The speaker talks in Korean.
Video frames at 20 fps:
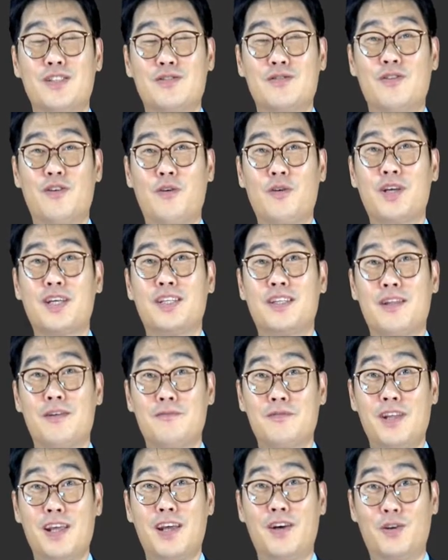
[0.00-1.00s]
수는 없기
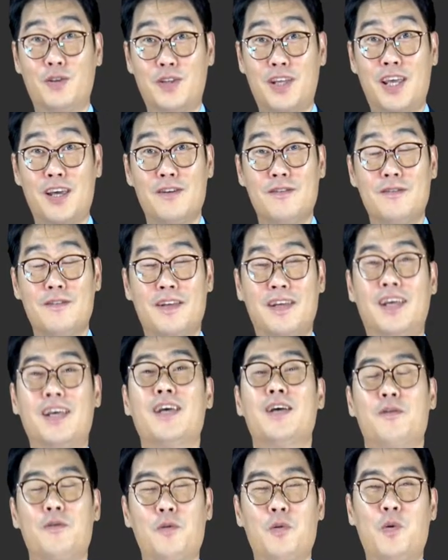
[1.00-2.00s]
때문에 어떻게 해요? 네,
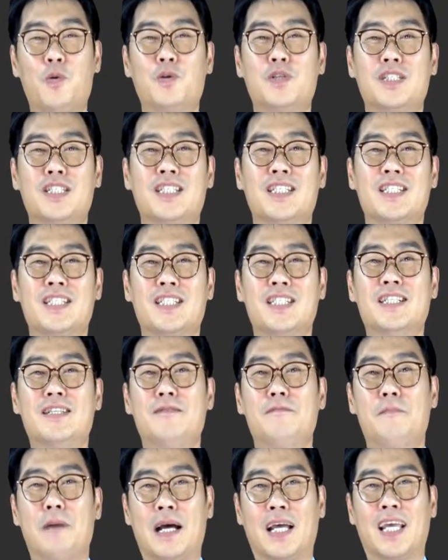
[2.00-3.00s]

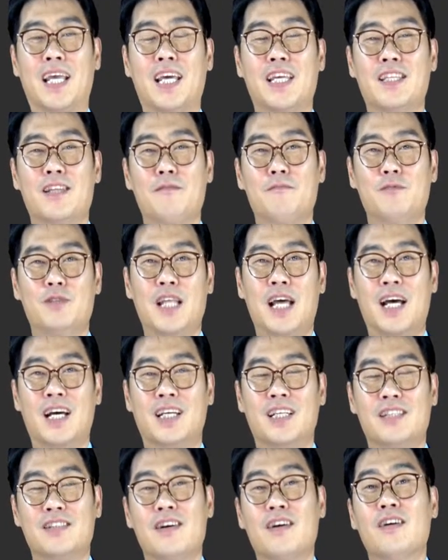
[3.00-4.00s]
공증을 받게 됩니다.
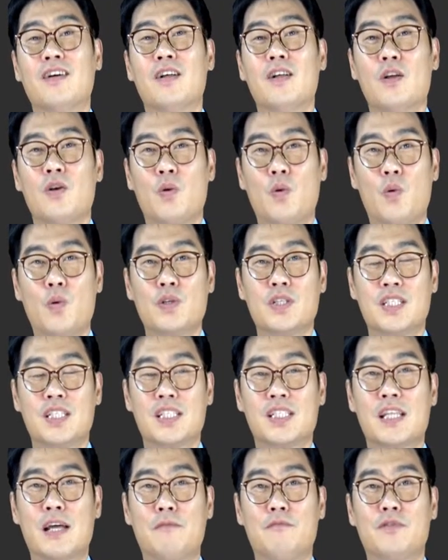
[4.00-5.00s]
그래서
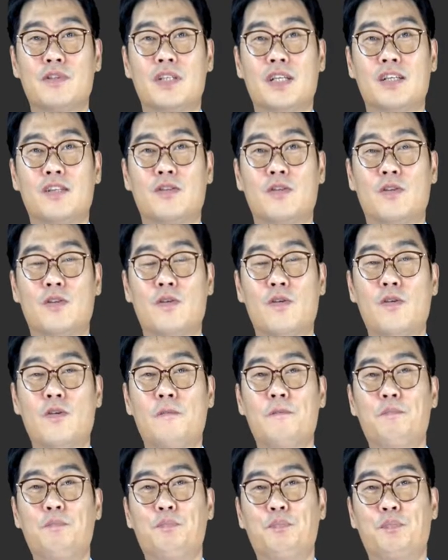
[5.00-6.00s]
공증
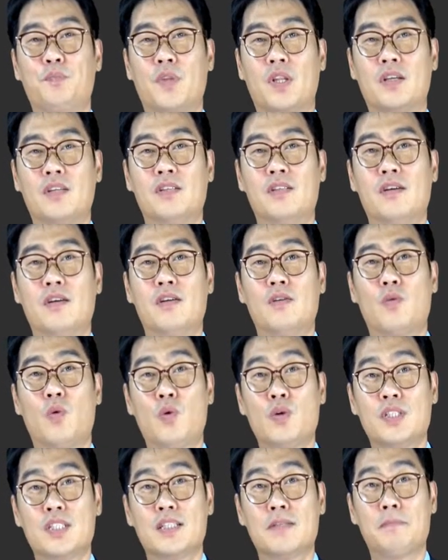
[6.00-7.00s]
사무실에서도 음, 그걸
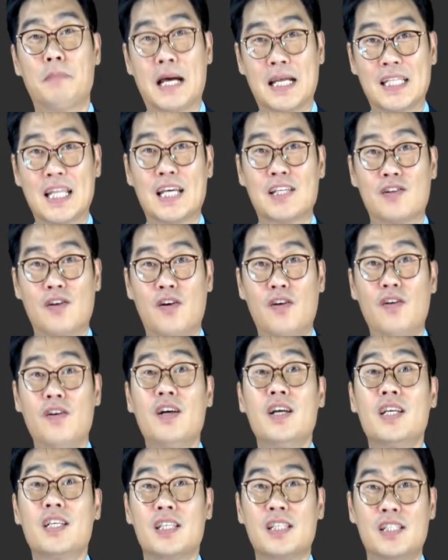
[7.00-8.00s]
공증 받아서
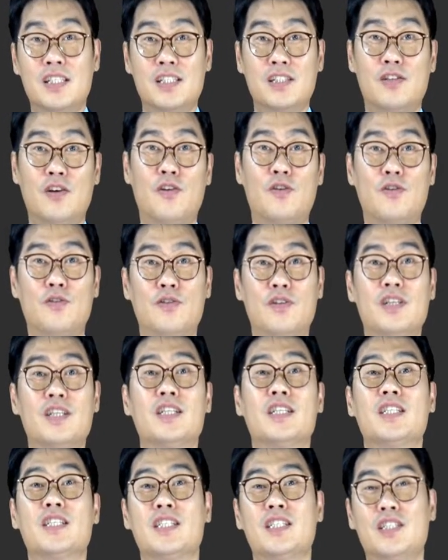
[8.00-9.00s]
그
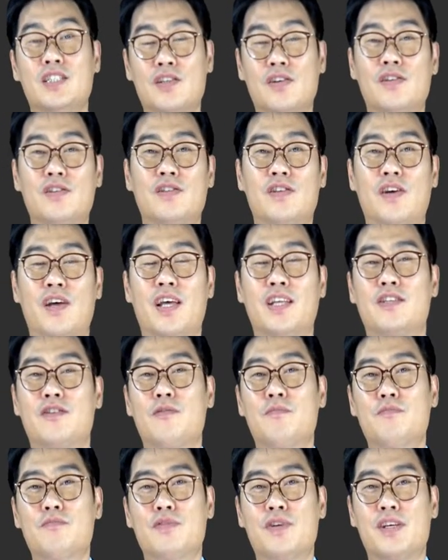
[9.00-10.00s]
서류를 신청서에
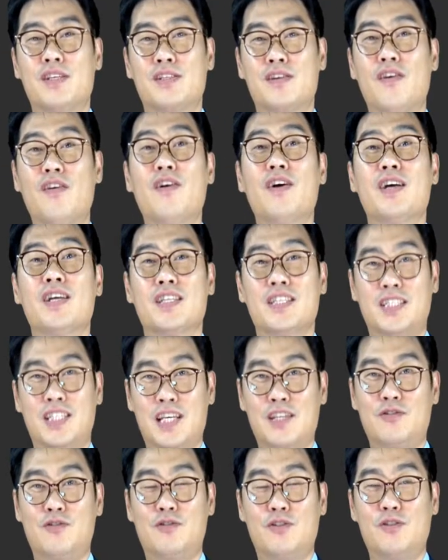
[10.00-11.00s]
첨부해서
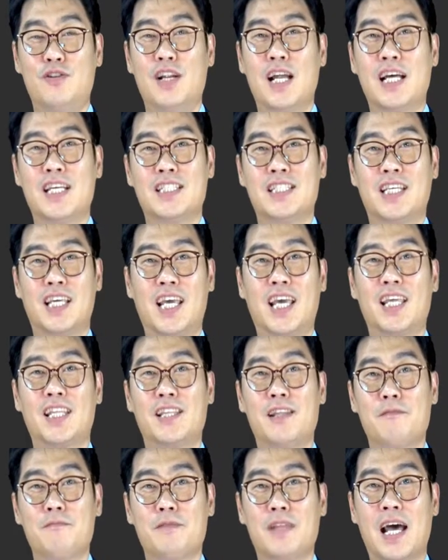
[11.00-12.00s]

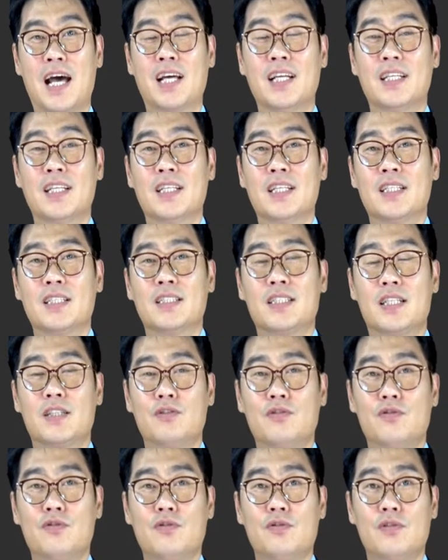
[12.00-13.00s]
제출하시게 됩니다.
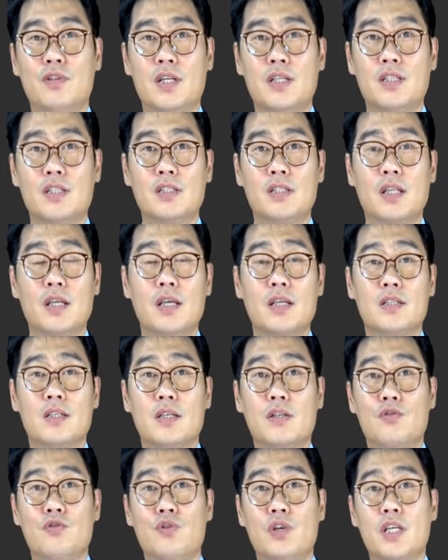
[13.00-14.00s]
제출하실 때
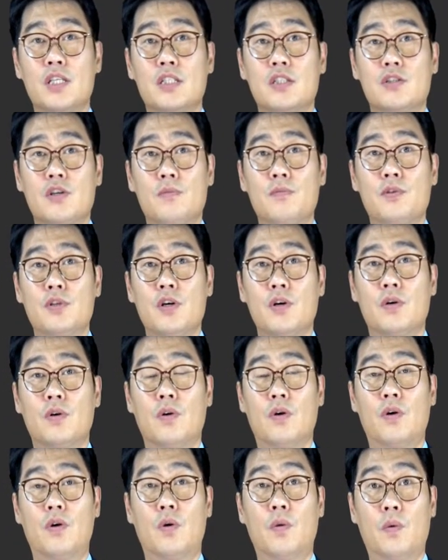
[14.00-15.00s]
이제 주의하실 점은요.
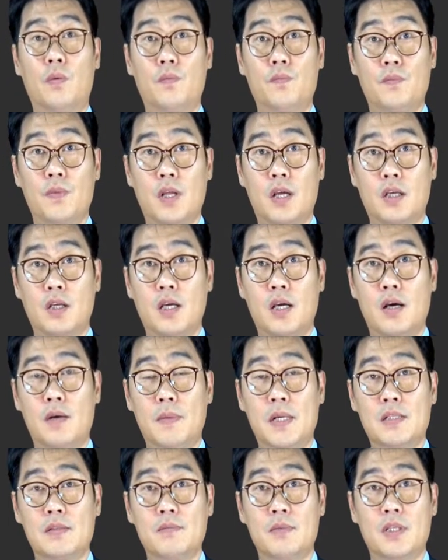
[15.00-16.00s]
어, 아까
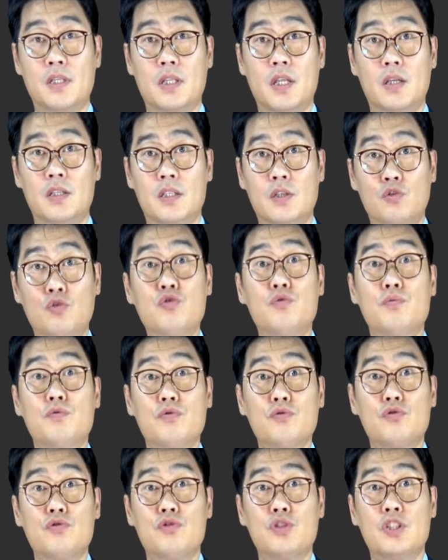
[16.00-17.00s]
말씀드릴 때 이제
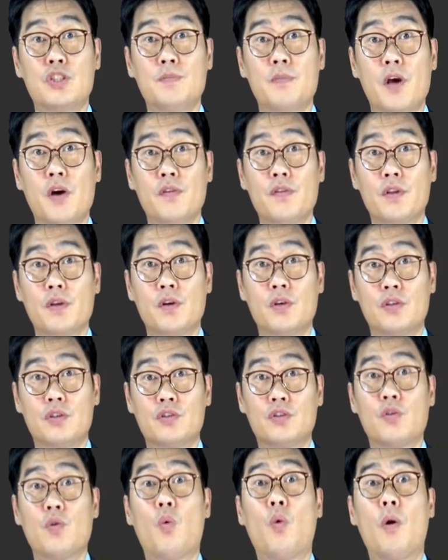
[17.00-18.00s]
두부 주시면
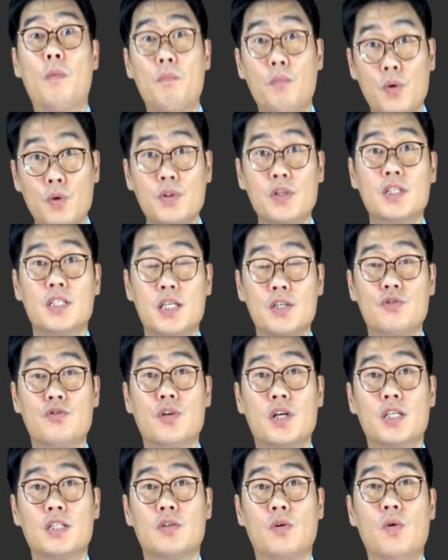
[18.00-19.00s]
그중 원본을
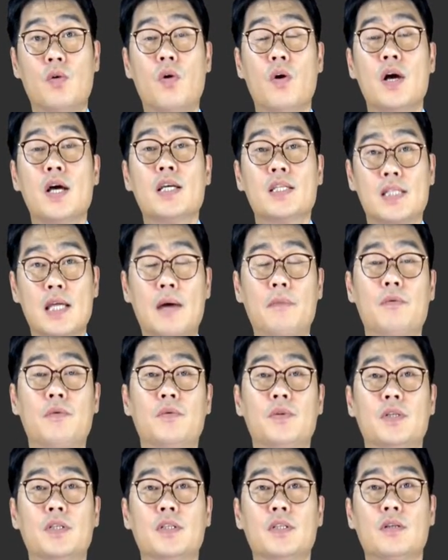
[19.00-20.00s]
제출하시고
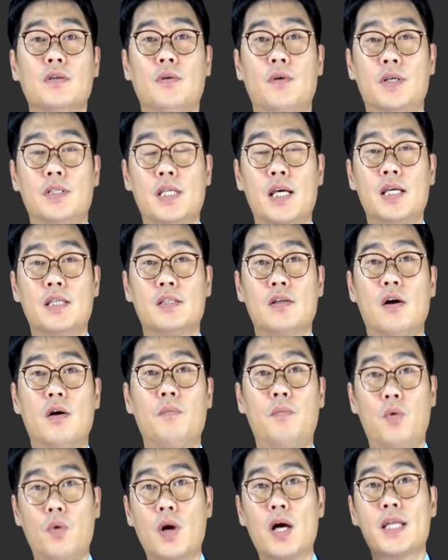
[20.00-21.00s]
사본은
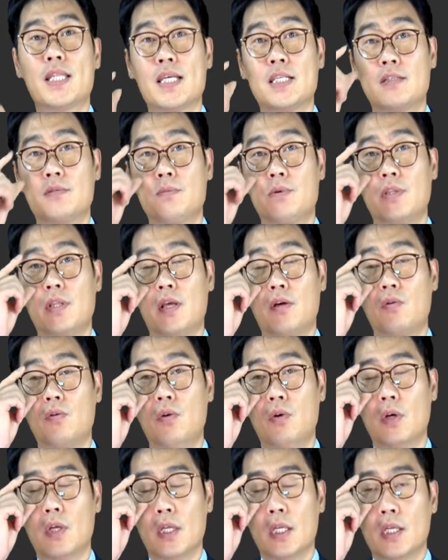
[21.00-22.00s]
회사에서 보관하시면
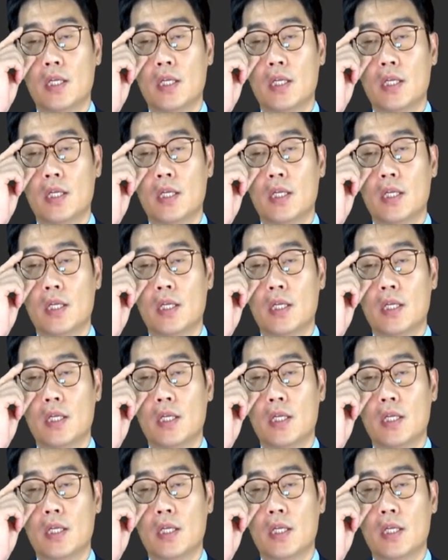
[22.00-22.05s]
되고